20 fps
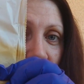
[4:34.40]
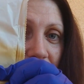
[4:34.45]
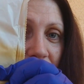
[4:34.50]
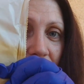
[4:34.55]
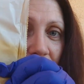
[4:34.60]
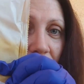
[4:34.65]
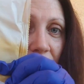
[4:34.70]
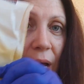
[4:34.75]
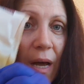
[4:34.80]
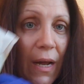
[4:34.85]

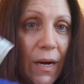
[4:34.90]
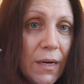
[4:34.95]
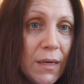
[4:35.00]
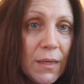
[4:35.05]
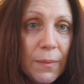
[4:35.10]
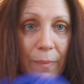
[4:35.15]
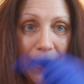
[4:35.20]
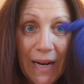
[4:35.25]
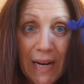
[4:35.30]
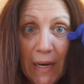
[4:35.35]
micelar
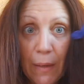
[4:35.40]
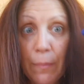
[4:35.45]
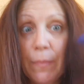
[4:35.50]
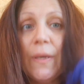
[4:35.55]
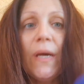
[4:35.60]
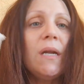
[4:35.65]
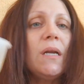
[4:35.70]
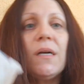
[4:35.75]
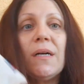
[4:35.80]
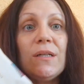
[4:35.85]
para
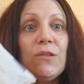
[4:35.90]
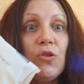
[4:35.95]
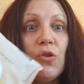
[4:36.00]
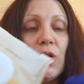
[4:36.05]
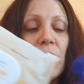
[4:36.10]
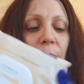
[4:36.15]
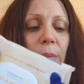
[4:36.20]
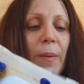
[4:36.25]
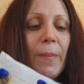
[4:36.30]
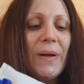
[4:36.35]
limpiar en caso
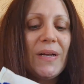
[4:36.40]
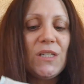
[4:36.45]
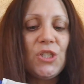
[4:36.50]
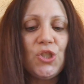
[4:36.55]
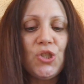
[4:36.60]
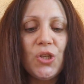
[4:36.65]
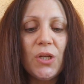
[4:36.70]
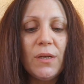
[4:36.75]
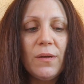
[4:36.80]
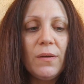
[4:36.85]
de que me
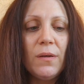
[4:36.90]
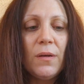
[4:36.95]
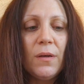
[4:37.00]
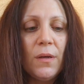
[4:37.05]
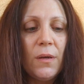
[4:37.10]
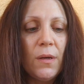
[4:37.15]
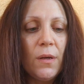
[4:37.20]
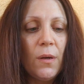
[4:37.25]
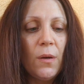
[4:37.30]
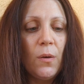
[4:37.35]
manche
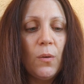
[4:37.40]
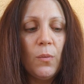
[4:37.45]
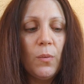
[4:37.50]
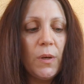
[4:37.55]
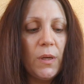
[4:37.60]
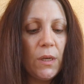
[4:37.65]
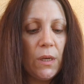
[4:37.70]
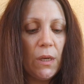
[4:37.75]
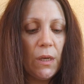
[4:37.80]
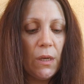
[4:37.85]

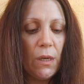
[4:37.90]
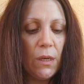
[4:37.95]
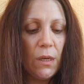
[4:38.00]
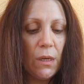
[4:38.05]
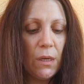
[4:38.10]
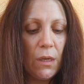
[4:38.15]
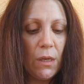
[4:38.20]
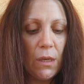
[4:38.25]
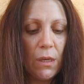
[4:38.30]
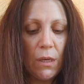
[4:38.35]

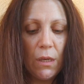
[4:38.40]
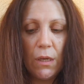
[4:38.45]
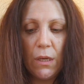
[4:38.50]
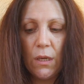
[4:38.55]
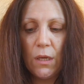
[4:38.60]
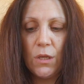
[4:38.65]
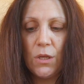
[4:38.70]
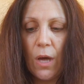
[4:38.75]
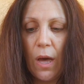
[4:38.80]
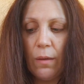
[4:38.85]
y,
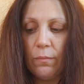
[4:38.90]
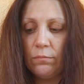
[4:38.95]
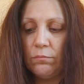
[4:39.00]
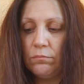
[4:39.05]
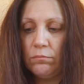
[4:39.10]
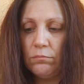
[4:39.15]
ya.